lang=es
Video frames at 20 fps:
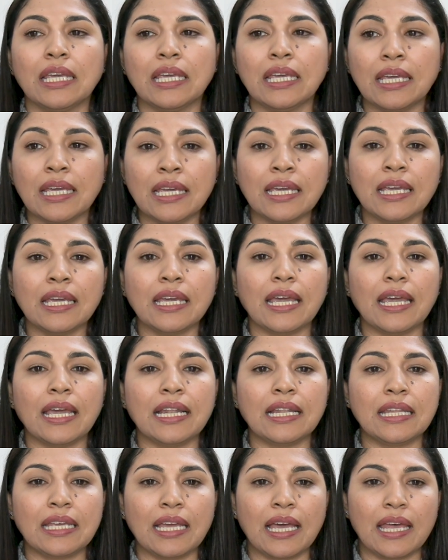y
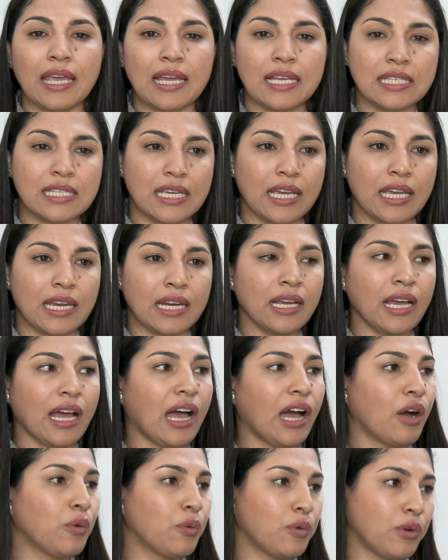el día de ayer
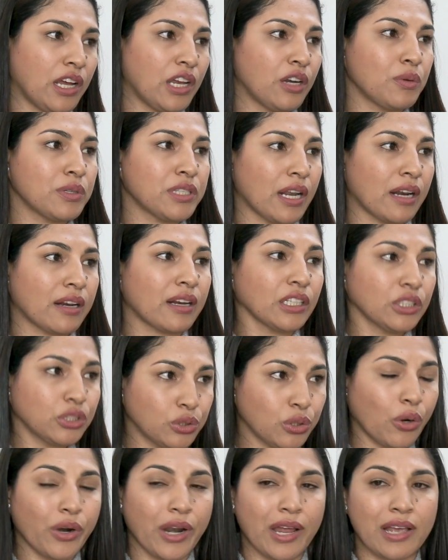a una de nuestras
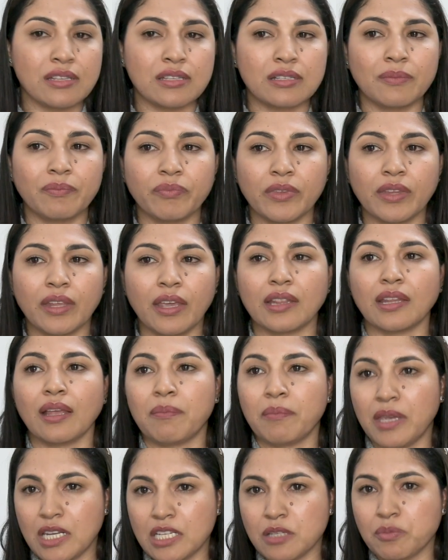rectoras que
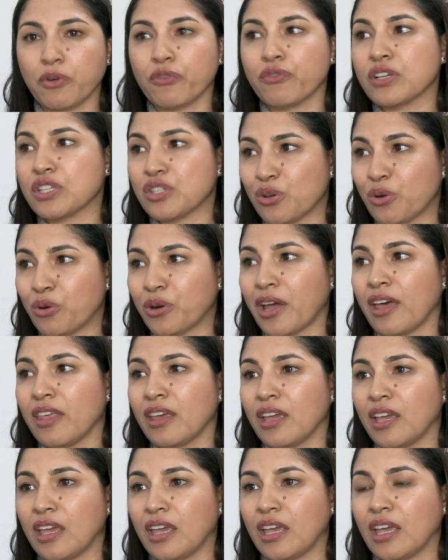también es profesora
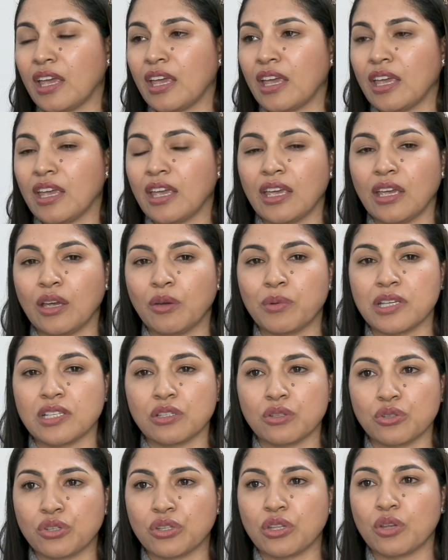de eh, una
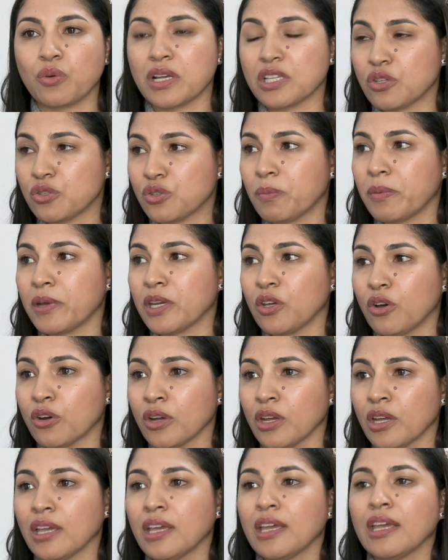institución de educación superior,